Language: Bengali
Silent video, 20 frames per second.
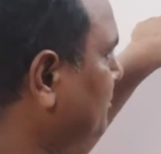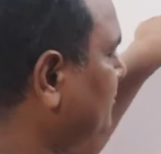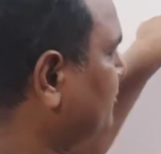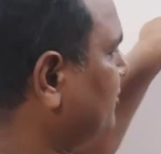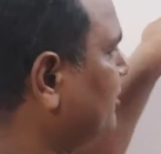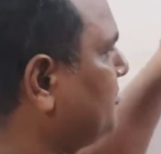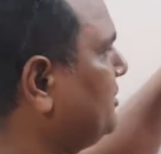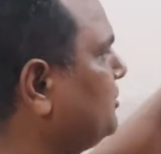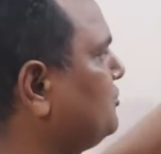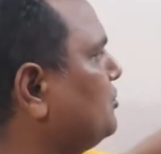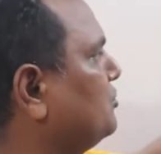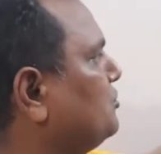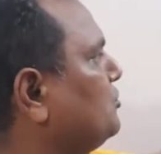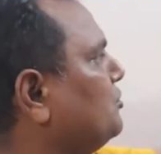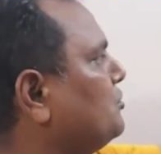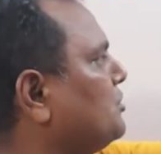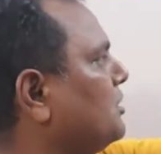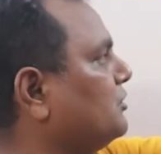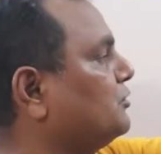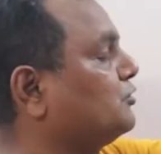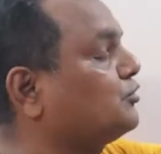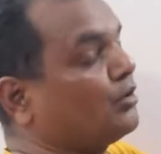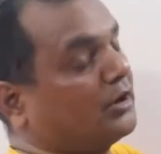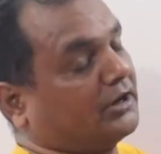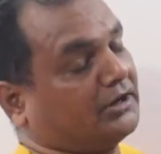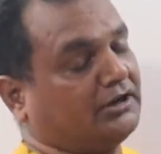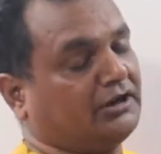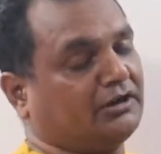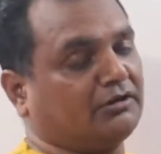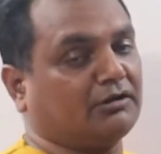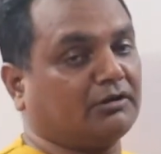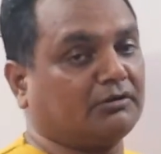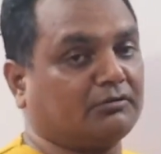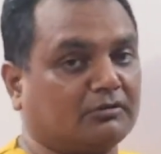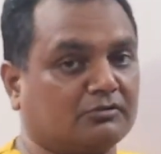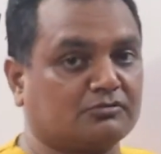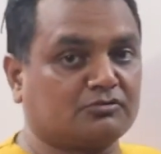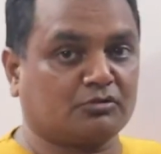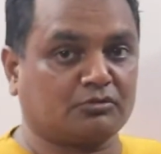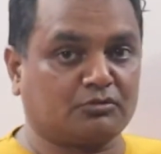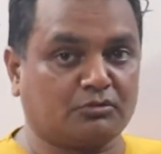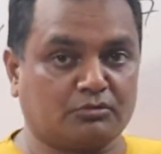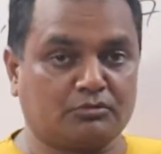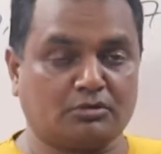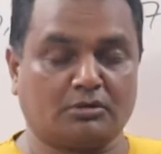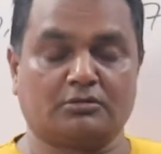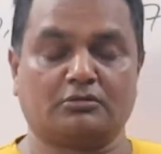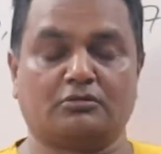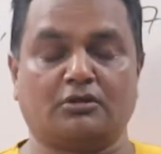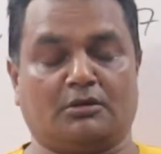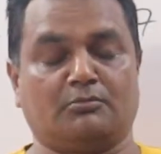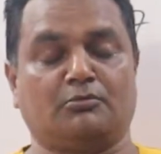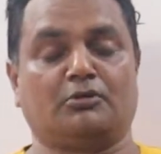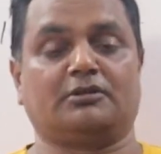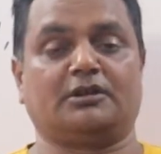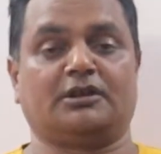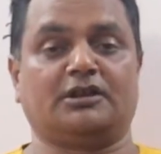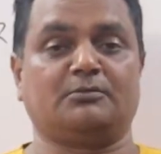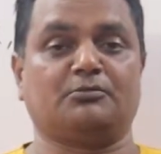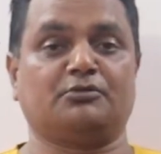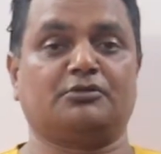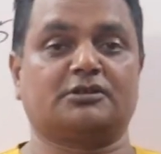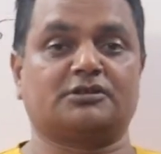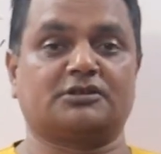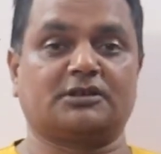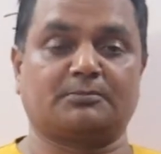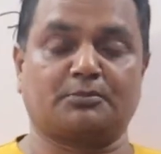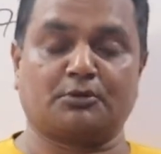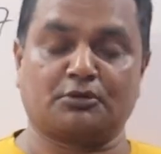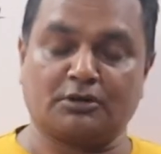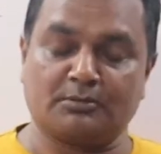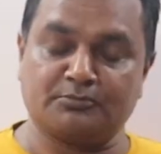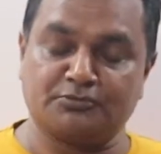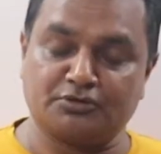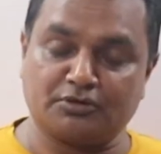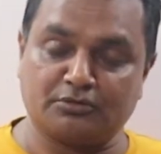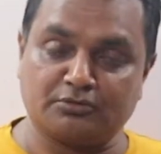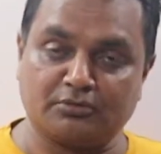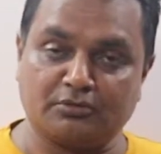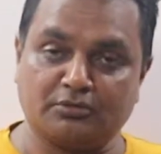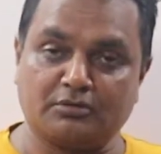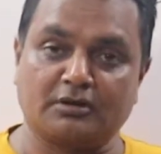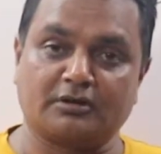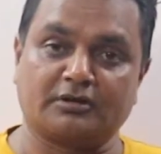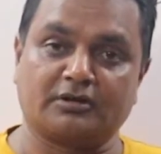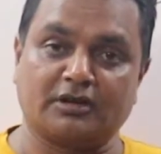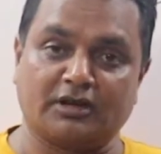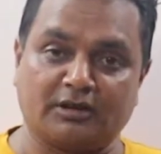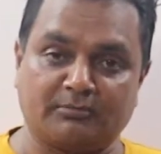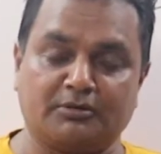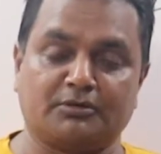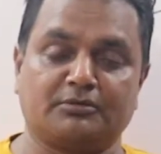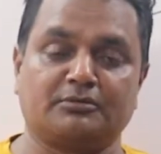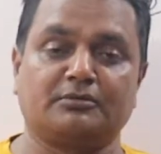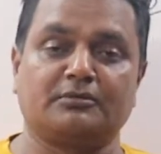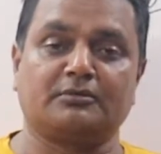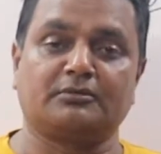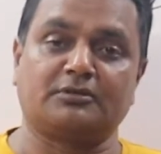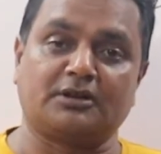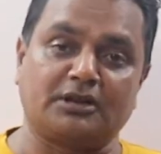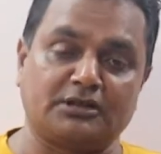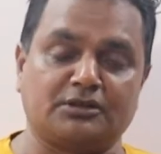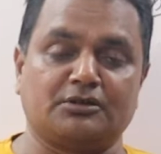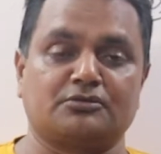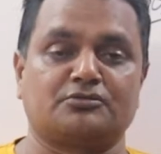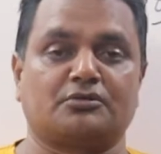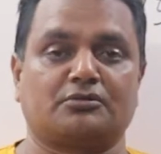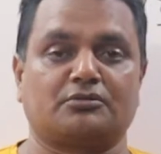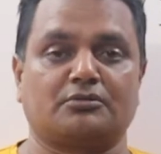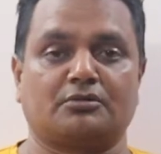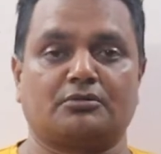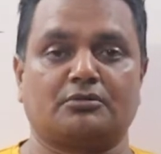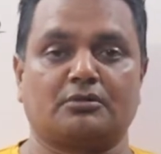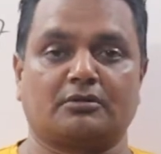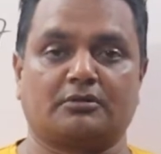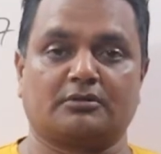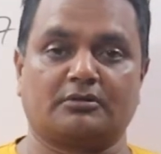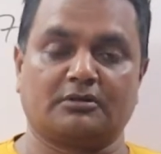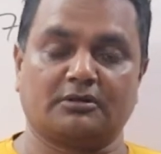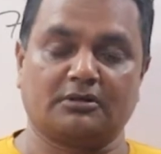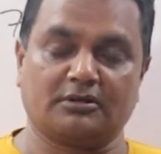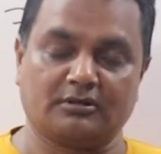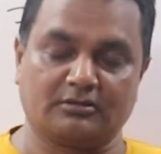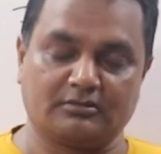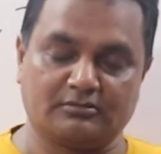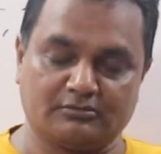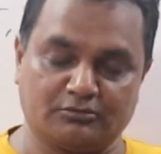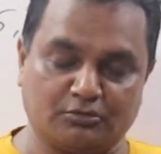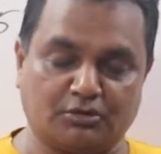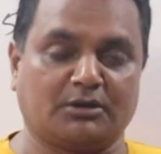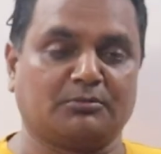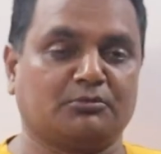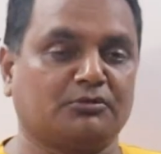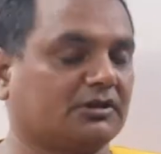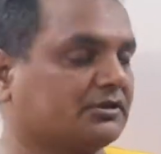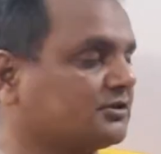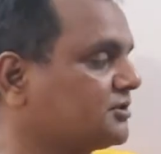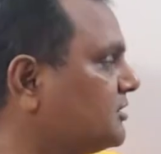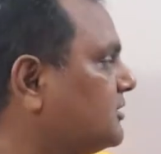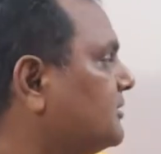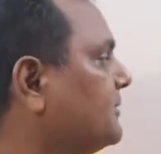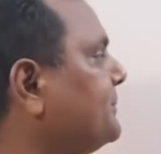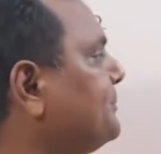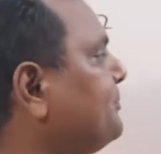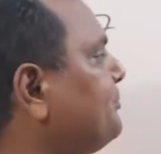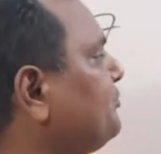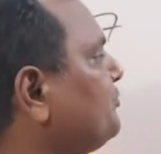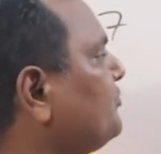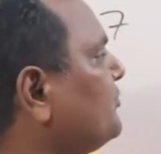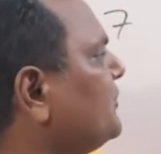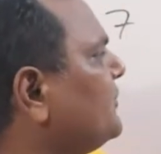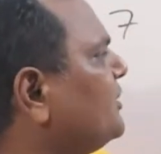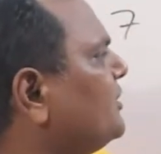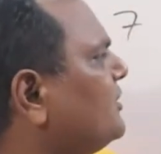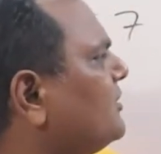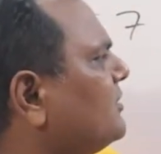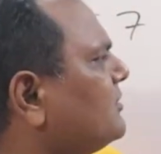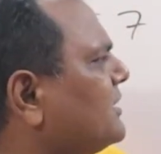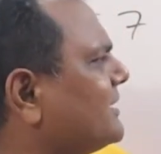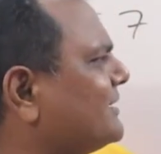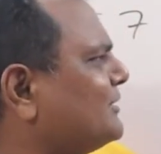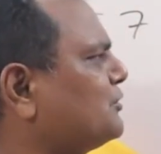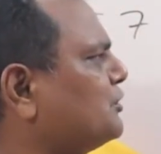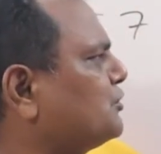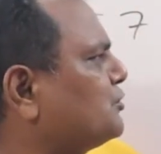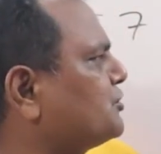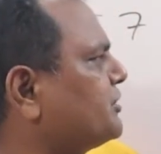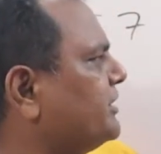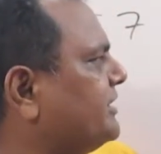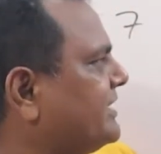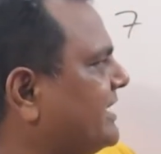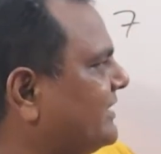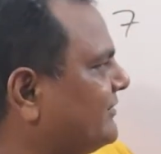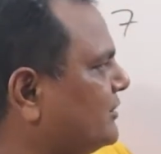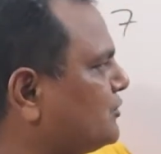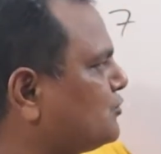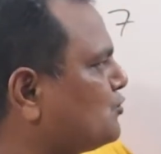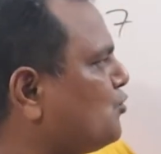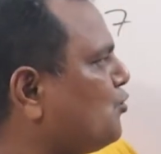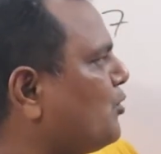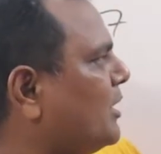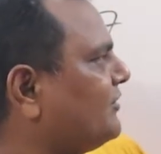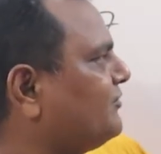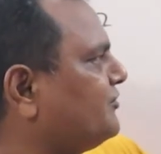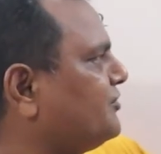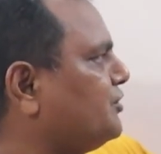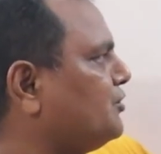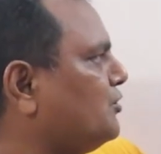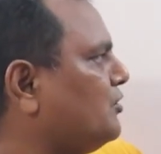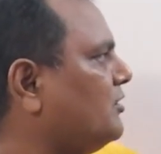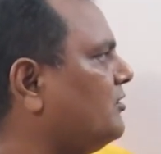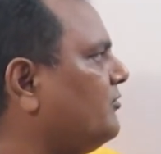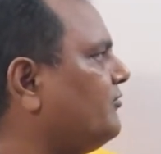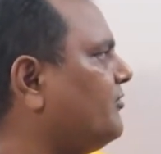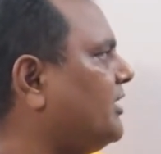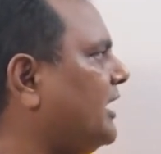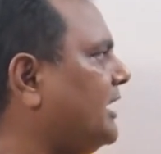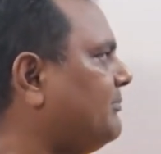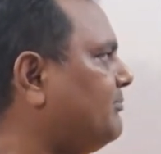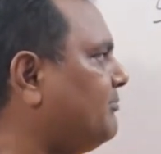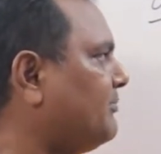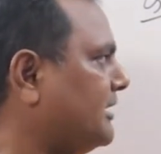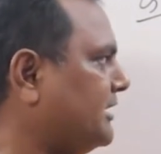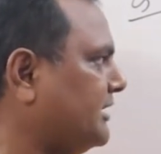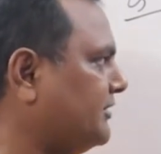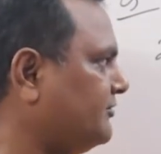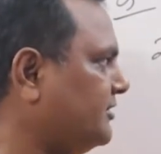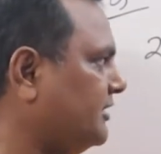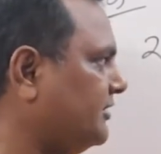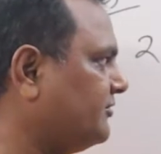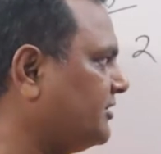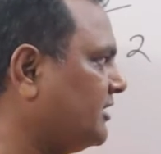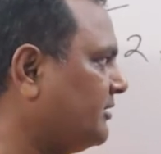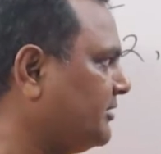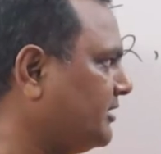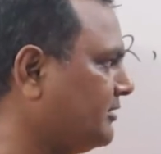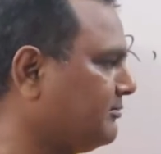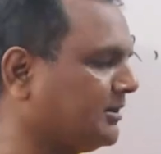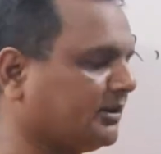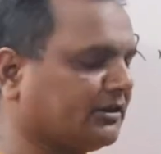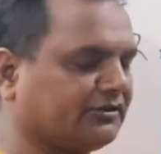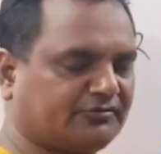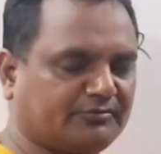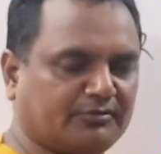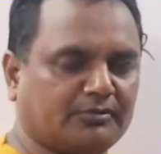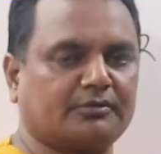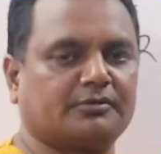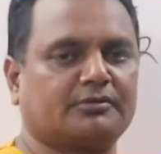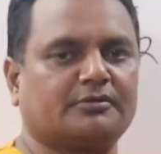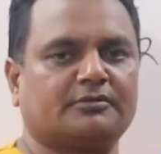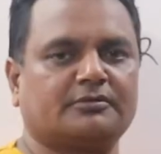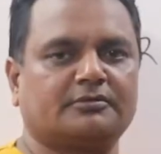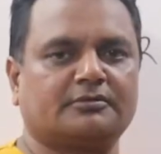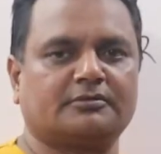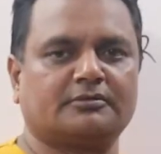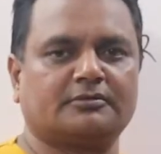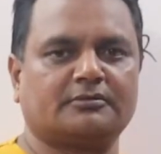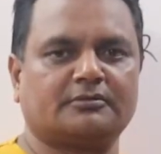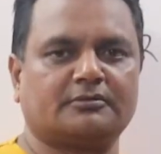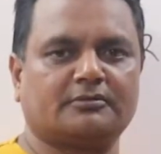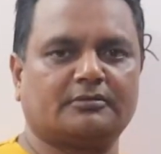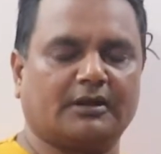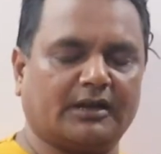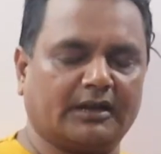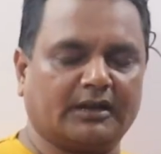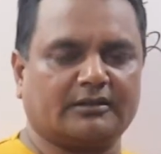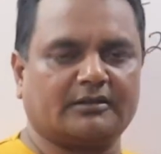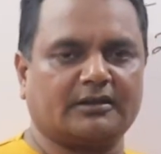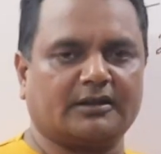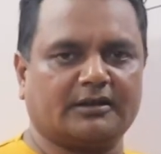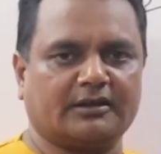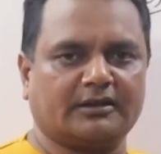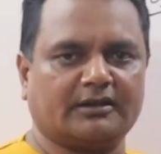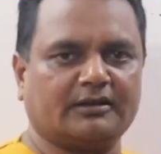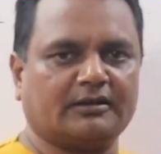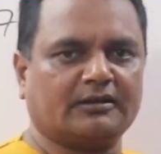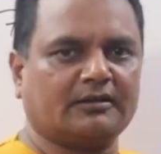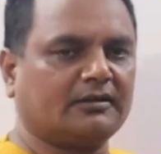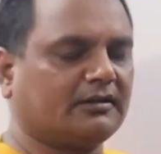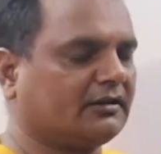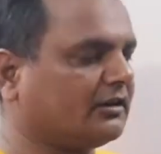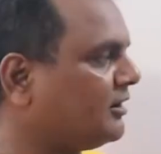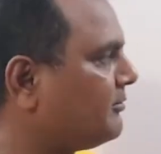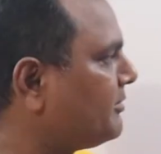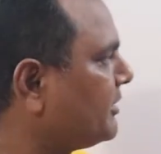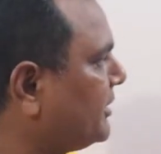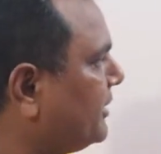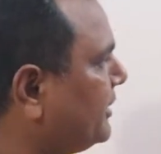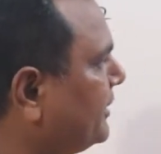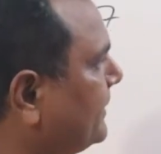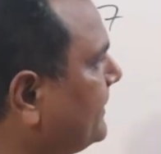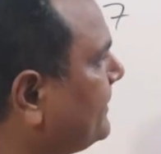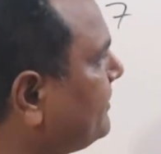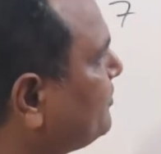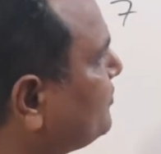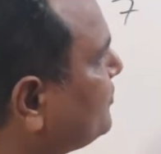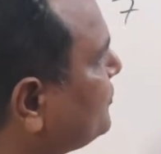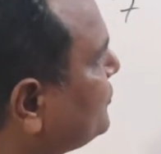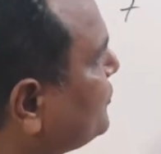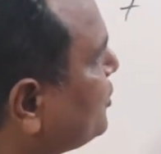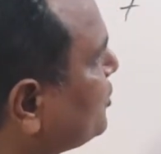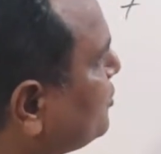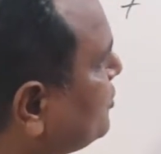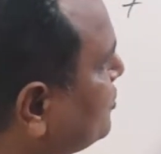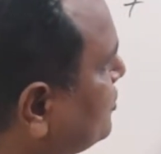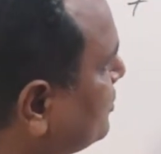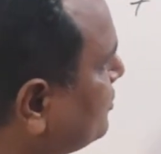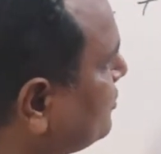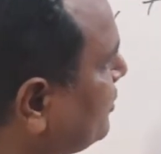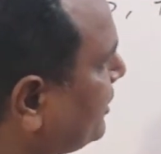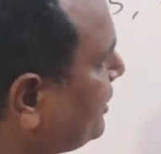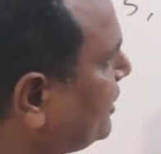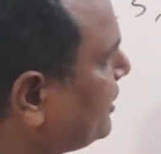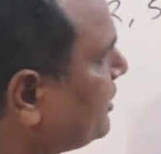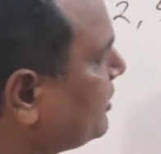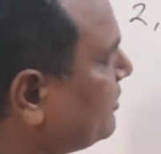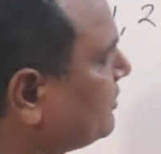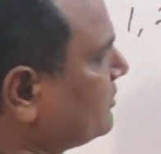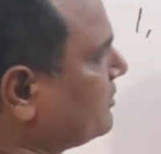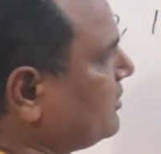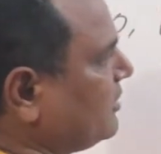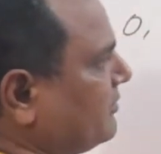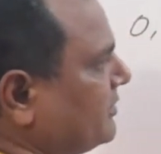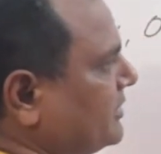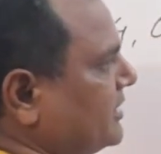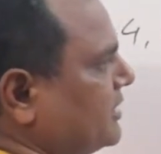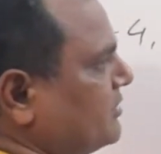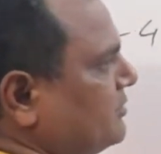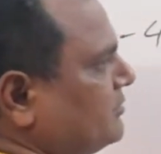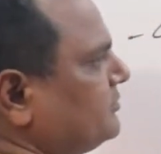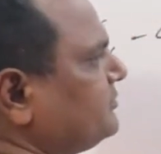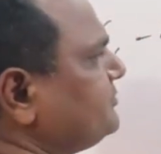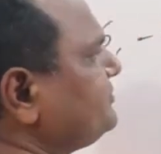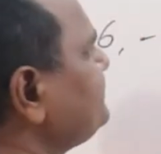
করতেছি আমি চতুর্থক দয় নির্ণয় করো চতুর্থক দয় বলতে কি বোঝাচ্ছে প্রথম চতুর্থক এবং তৃতীয় চতুর্থক দুটাই বোঝাচ্ছে তো একটা তথ্য সারি দেয়া আছে টু ওয়ান জিরো ফাইভ মাইনাস সিক্স সেভেন মাইনাস ফোর এখান থেকে আমাকে চতুর্থ দয় নির্ণয় করতে হবে দেখো